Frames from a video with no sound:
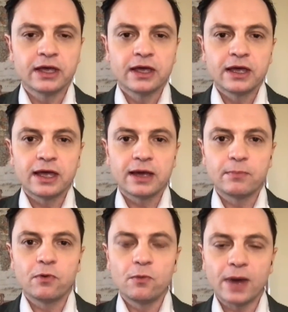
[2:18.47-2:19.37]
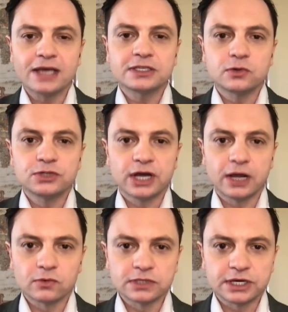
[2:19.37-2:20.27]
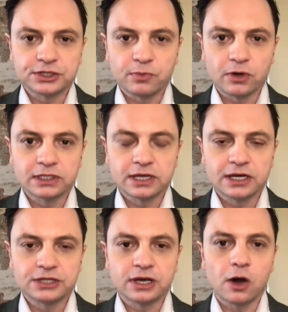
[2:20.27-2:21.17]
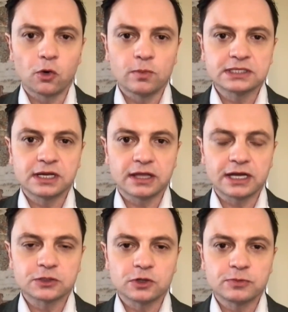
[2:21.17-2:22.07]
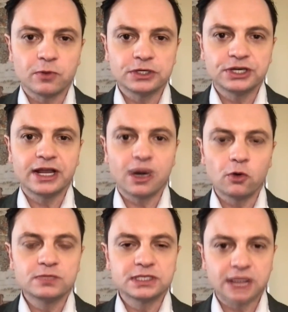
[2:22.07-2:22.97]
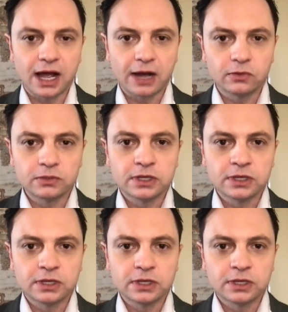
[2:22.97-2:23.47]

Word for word: é, por mais que o diálogo seja importante, algumas declarações podem criar obstáculos